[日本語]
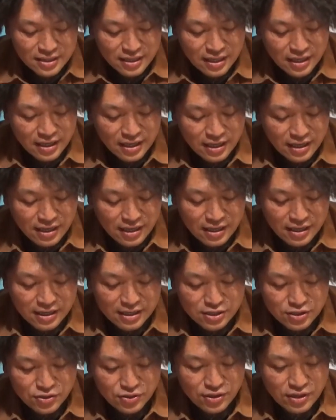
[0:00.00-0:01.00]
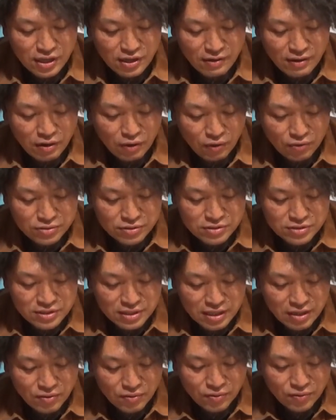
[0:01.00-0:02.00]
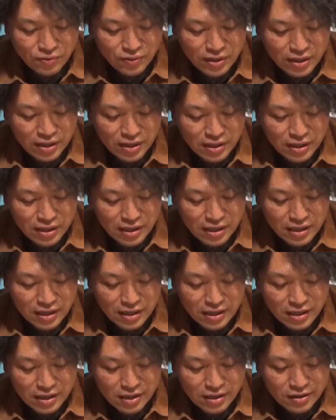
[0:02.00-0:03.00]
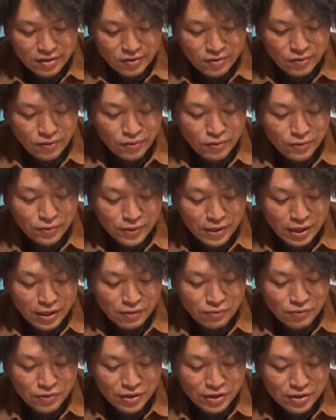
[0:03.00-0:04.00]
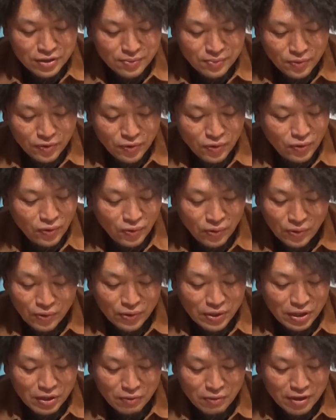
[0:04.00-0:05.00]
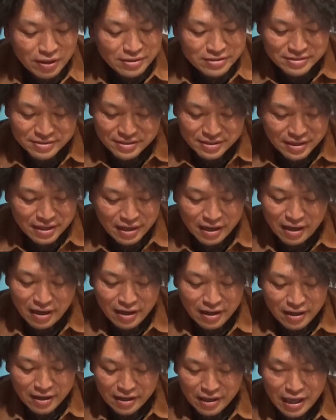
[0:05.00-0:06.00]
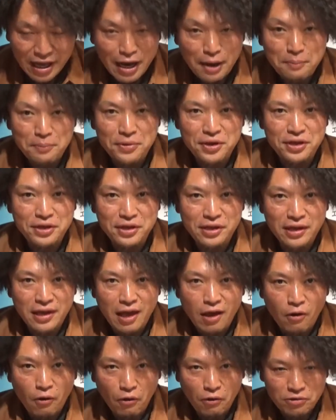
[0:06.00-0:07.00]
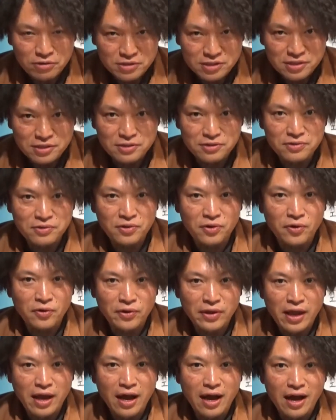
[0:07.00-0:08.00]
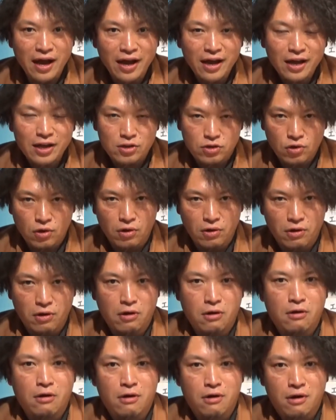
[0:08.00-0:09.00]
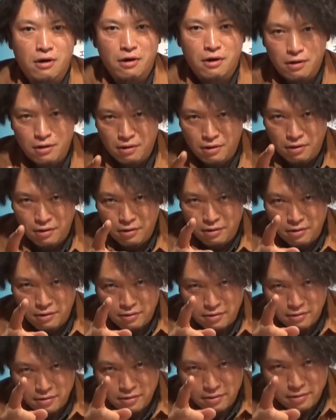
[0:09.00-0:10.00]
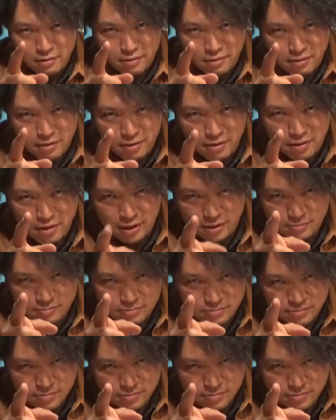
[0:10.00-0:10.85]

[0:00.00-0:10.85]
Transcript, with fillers: えー、それでは本日はこの辺でゴールデンウィークも残りわずか闇に落ちるのだドローン